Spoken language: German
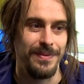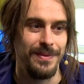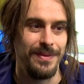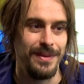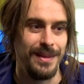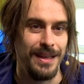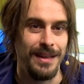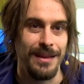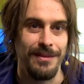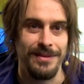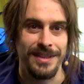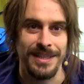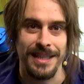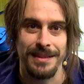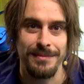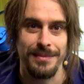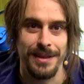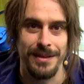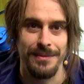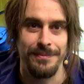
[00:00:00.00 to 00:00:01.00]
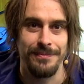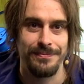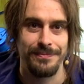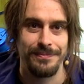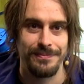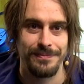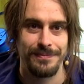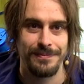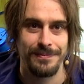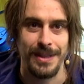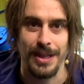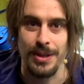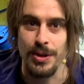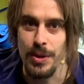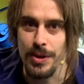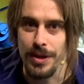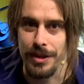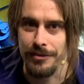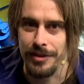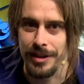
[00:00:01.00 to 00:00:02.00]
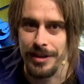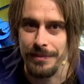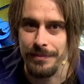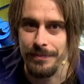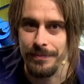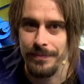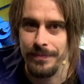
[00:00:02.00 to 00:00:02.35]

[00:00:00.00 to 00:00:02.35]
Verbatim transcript: ja, wie sagt man, getötet wird.